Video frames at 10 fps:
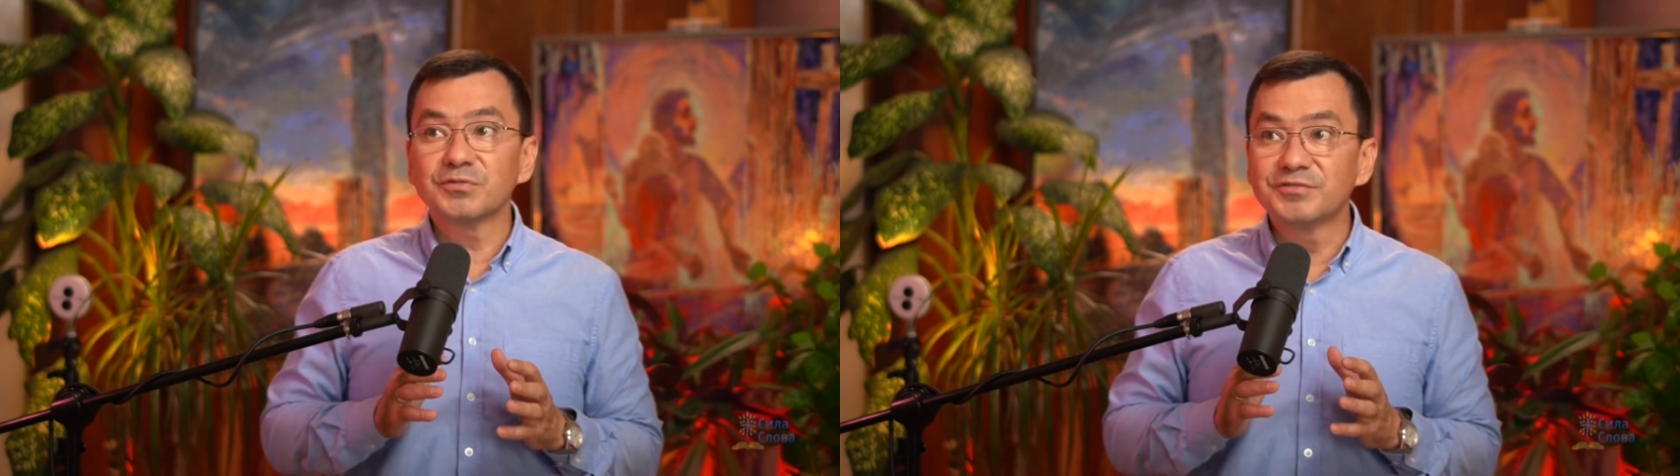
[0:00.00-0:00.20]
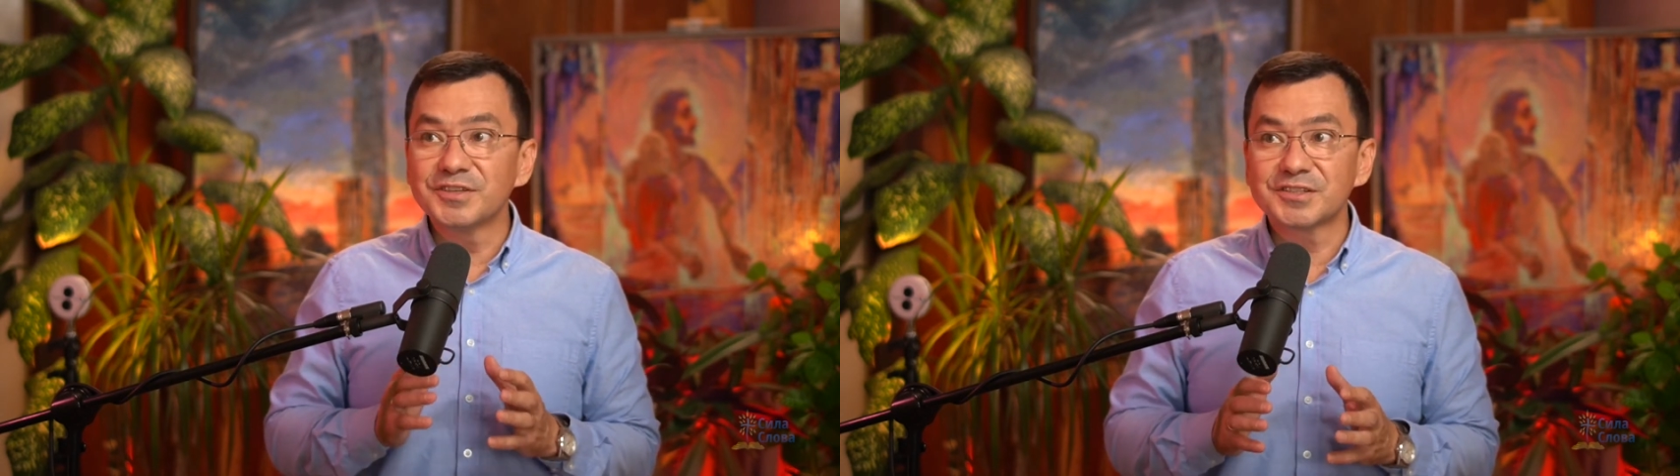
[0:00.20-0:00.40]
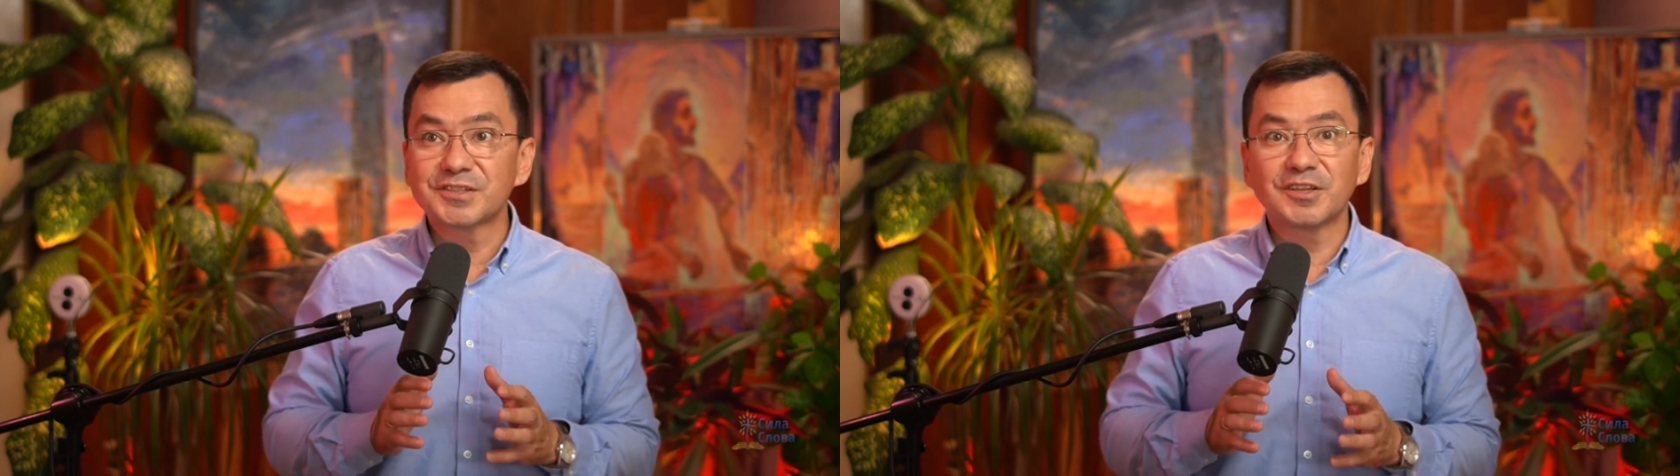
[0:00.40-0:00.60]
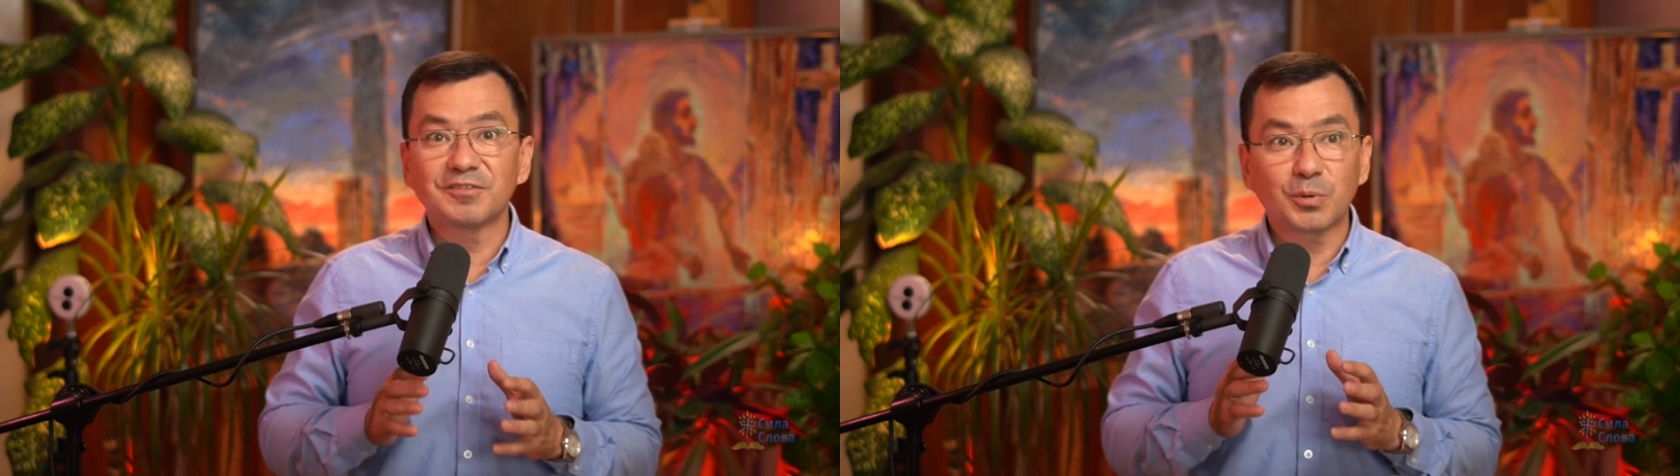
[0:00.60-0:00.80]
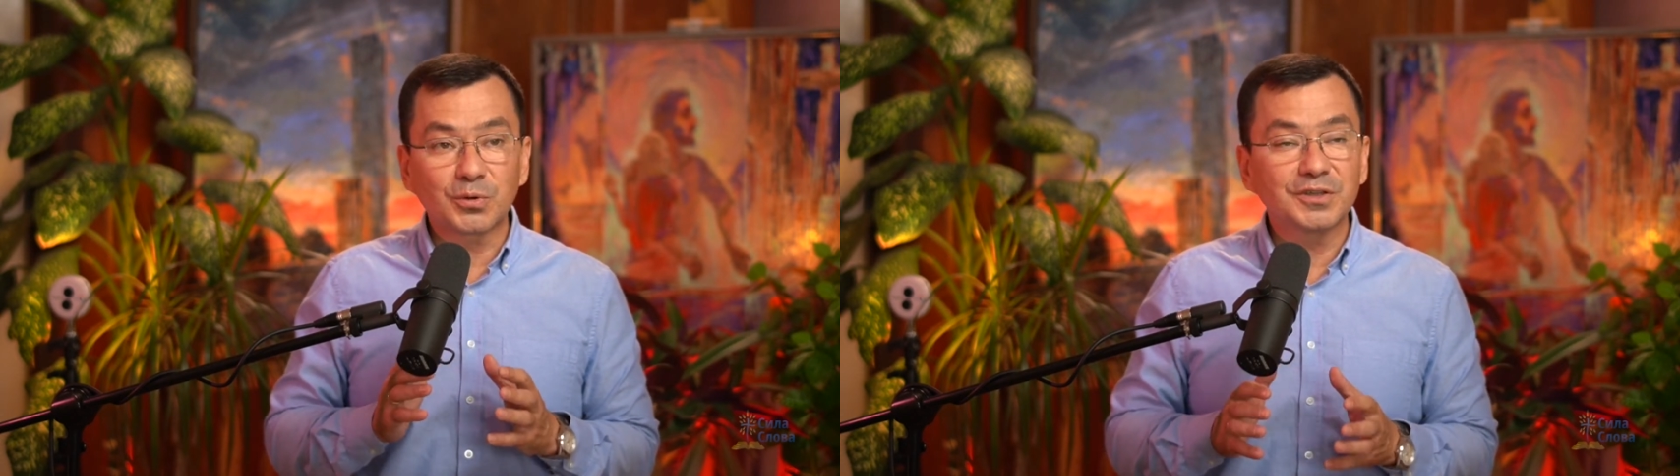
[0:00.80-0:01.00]

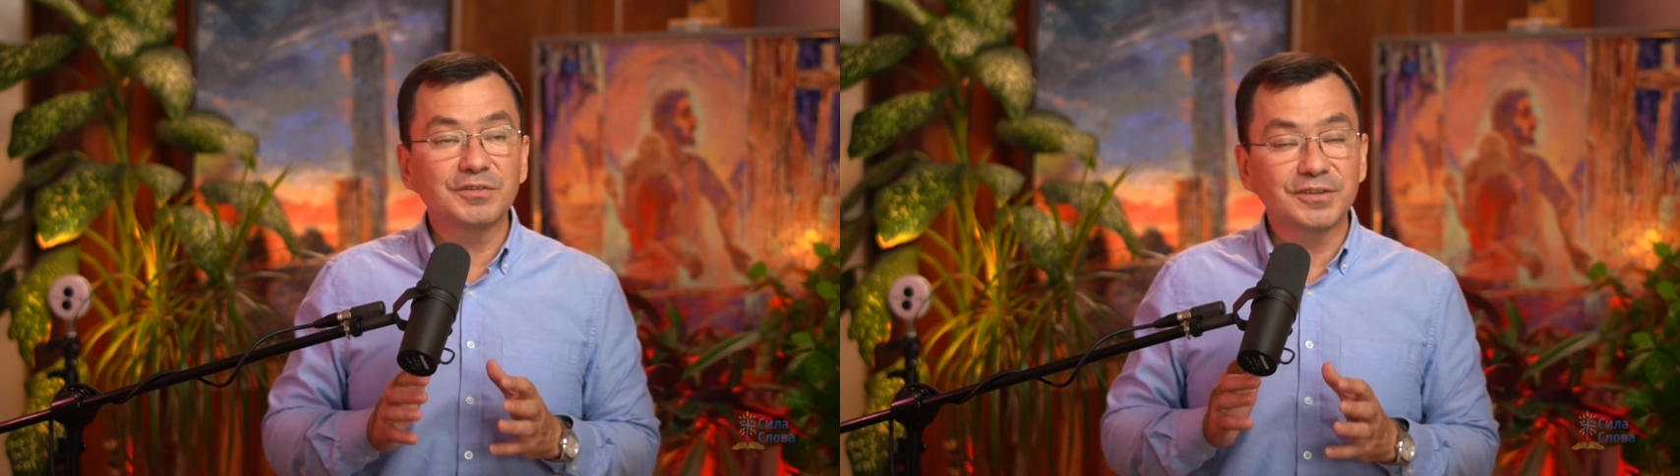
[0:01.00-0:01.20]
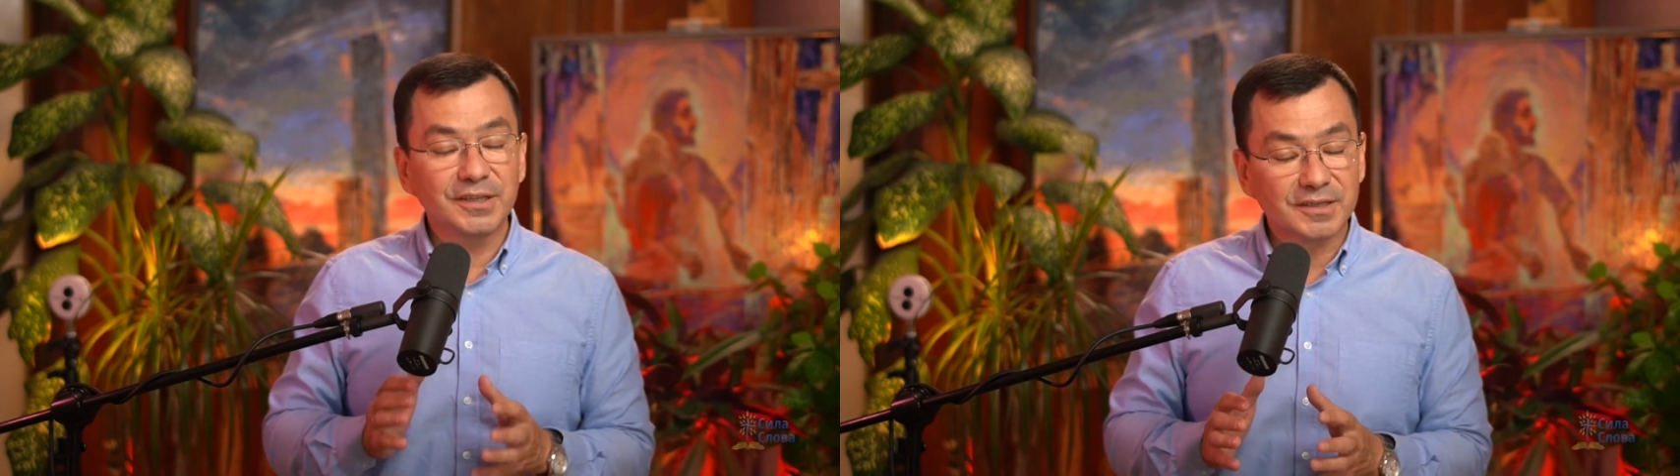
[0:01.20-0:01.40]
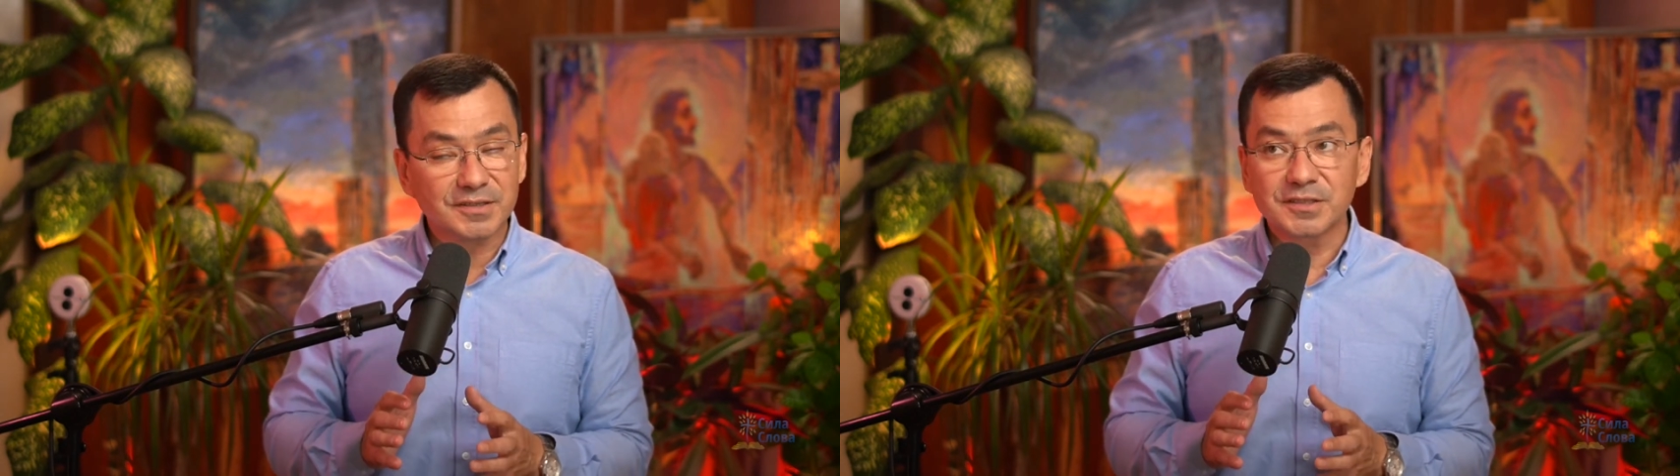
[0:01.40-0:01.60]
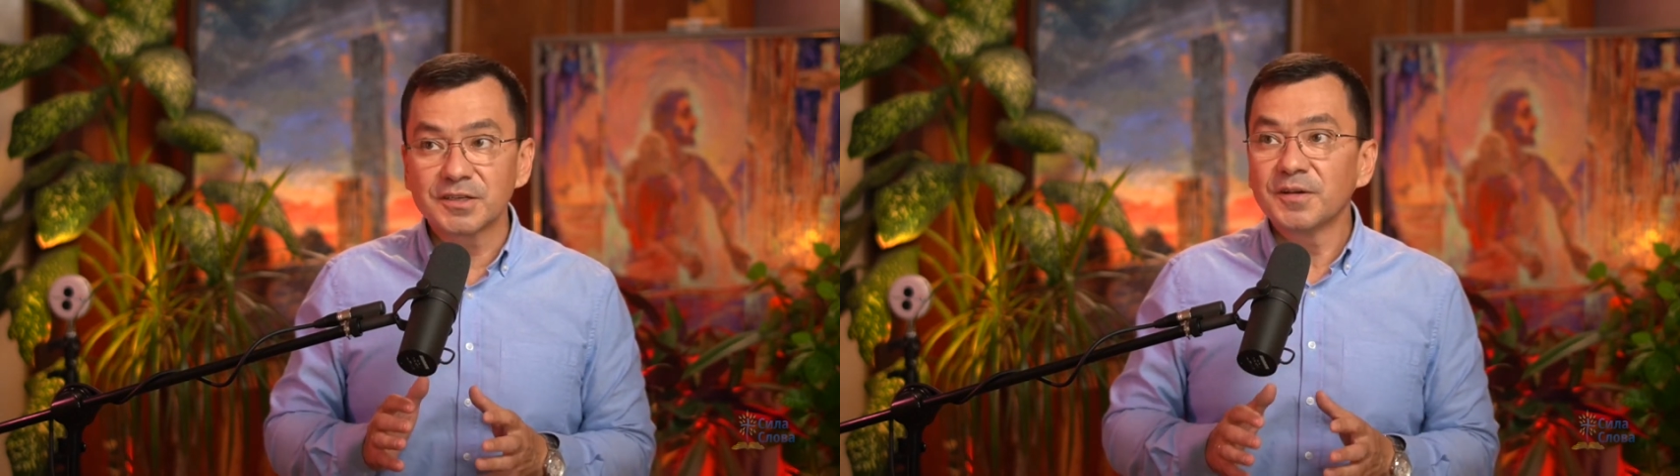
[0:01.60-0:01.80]
выстроит против нас